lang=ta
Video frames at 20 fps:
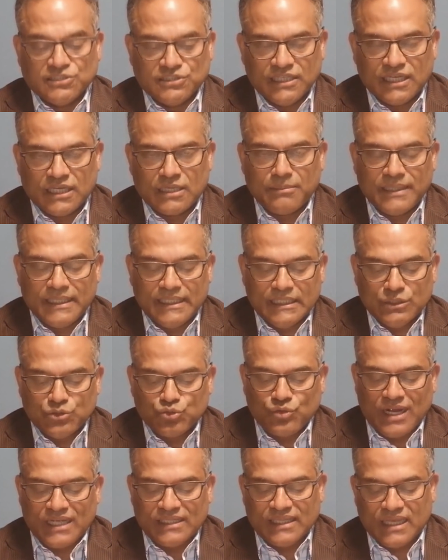ஜெர்மனியின்
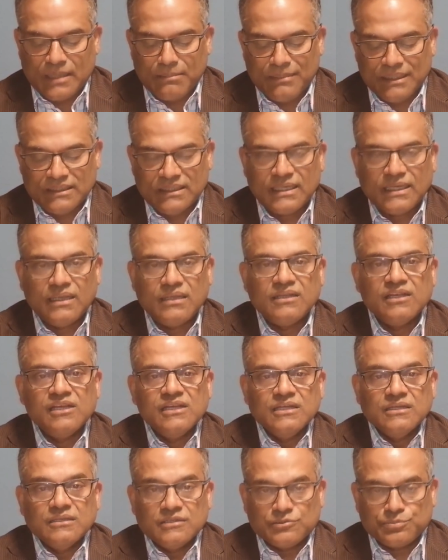சுகாதார மந்திரி
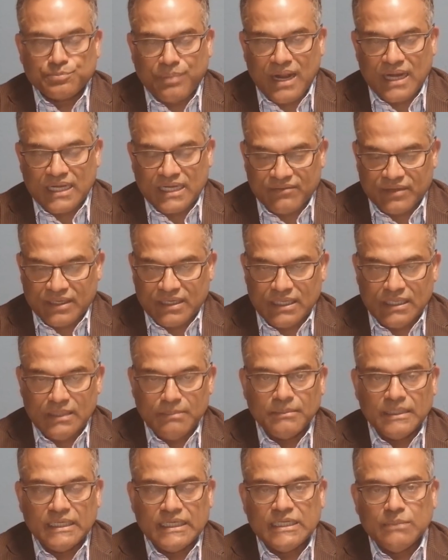ஸ்பான் அவர்கள்
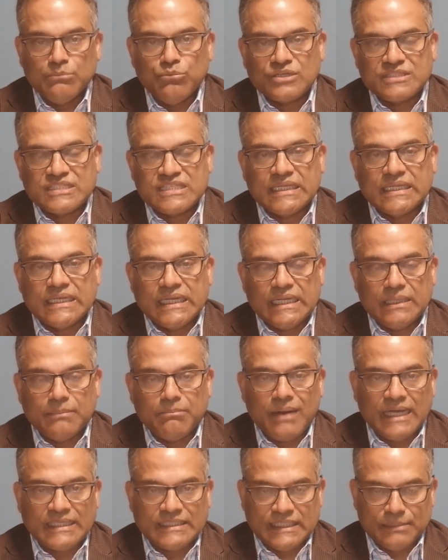மீண்டும் ஒரு சிக்கலில்
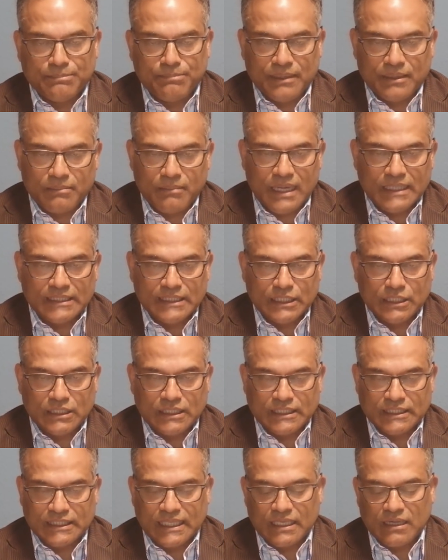மாட்டி
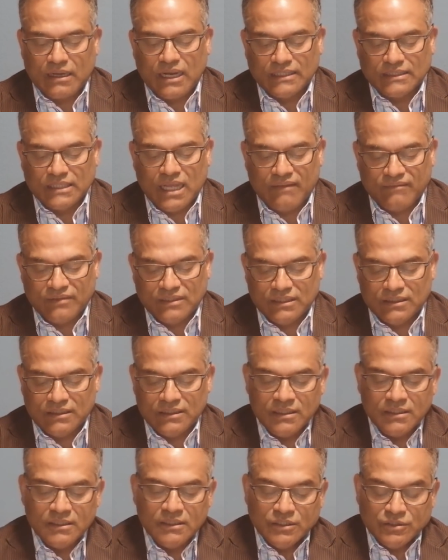மாட்டியிருக்கின்றார் அதாவது
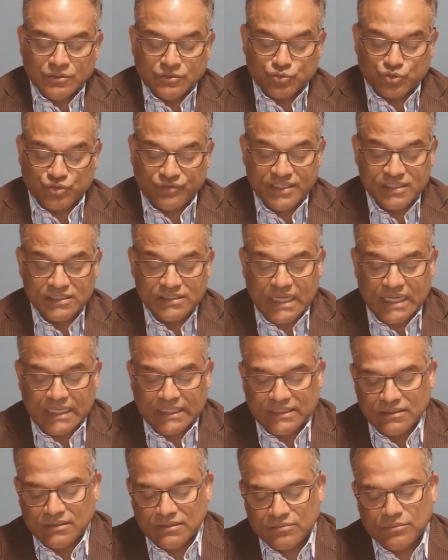சுவிஸ்
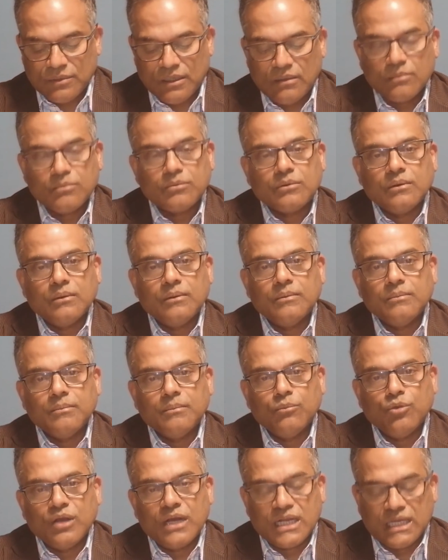நாட்டு
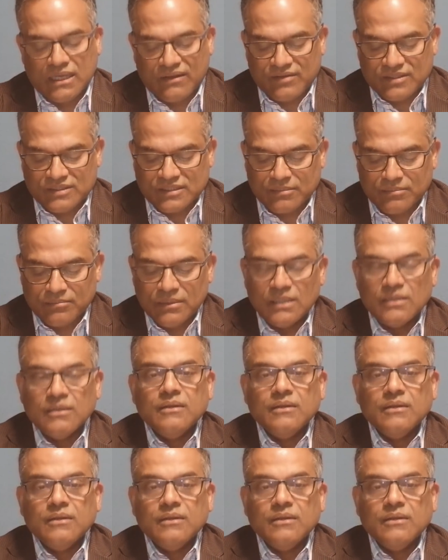முகக்கவசம்